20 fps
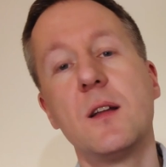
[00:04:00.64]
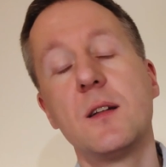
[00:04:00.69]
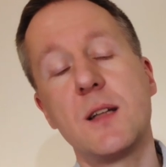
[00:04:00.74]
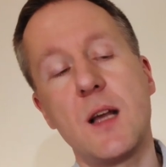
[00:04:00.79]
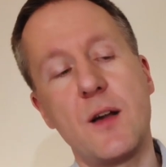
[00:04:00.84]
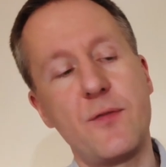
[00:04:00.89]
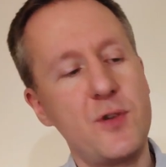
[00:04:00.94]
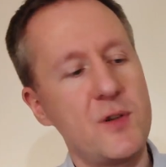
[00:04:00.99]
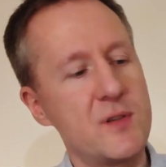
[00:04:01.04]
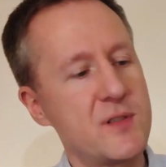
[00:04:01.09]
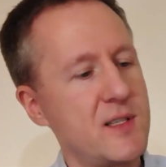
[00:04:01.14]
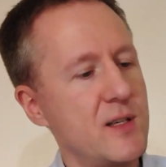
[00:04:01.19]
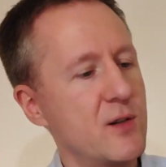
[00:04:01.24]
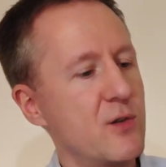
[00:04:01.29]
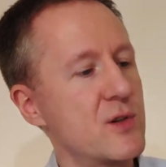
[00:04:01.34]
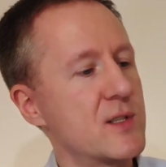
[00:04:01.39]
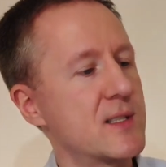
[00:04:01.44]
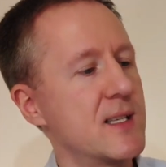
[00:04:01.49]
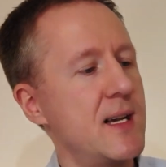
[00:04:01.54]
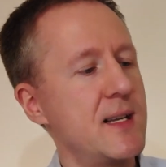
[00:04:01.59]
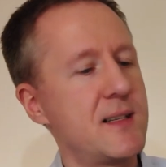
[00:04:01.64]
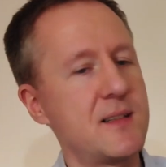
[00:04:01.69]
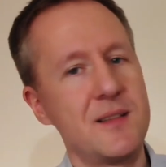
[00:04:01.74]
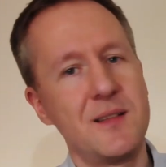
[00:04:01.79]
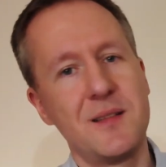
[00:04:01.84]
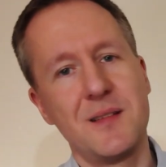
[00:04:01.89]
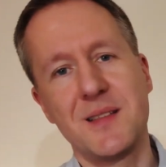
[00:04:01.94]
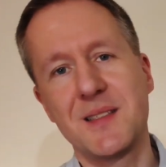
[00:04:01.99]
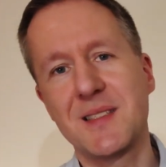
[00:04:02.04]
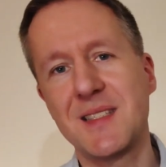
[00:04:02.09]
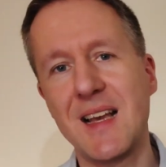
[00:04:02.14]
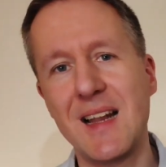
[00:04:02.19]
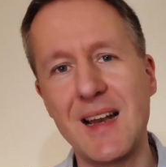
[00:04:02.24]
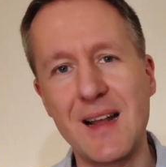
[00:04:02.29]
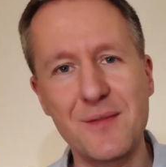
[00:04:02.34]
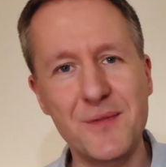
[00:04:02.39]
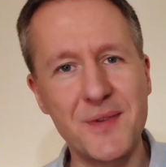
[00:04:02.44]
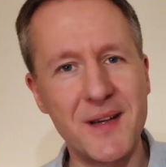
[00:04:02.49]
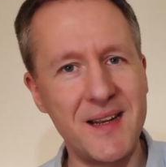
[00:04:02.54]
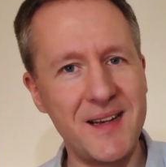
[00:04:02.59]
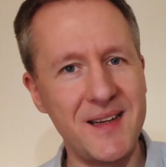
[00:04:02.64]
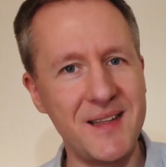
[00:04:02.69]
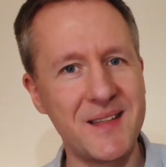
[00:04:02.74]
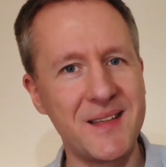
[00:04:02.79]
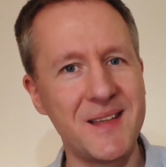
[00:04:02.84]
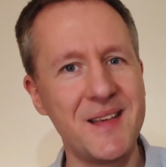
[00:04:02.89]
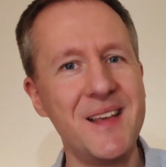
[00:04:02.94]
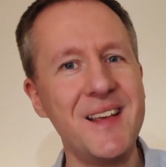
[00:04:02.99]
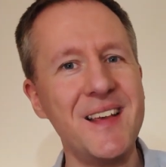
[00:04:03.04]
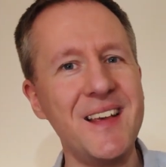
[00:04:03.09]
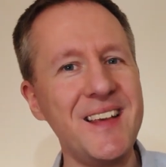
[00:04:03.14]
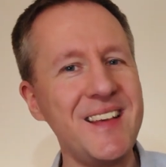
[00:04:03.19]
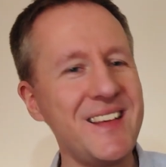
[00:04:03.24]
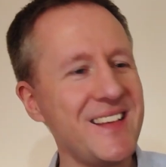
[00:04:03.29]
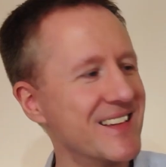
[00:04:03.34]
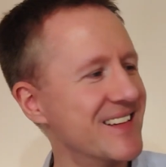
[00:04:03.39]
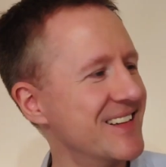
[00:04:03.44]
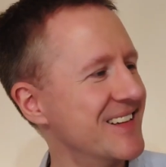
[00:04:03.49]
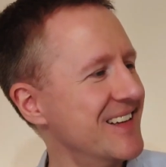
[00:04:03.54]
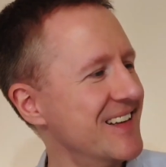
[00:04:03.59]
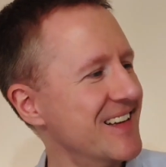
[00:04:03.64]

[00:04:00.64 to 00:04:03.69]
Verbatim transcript: Dafür ist die Rückseite sehr langweilig. Hier